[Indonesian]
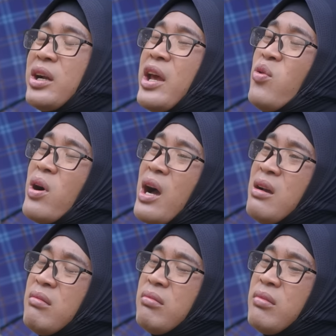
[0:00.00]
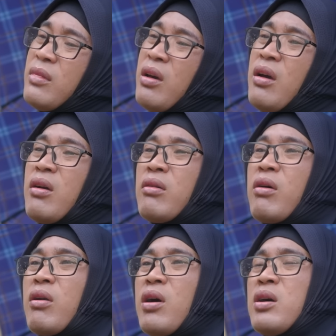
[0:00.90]
rewang?
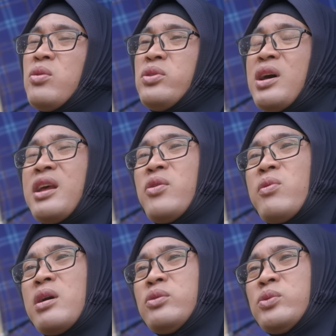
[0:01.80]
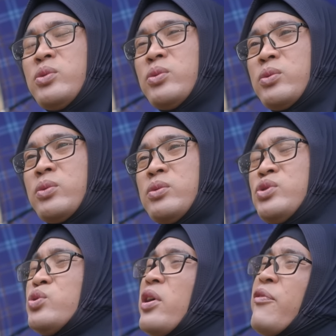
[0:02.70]
Kalau anggota rewangku
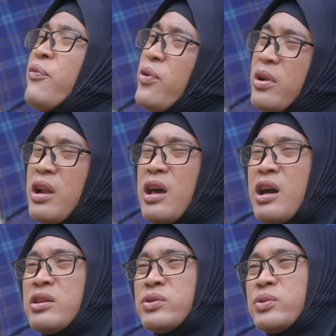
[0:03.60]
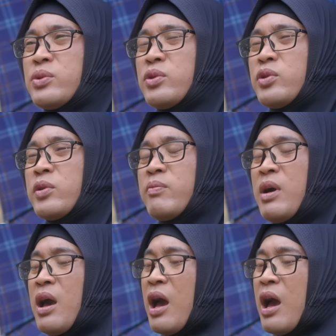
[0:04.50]
sudah full lah, Sum.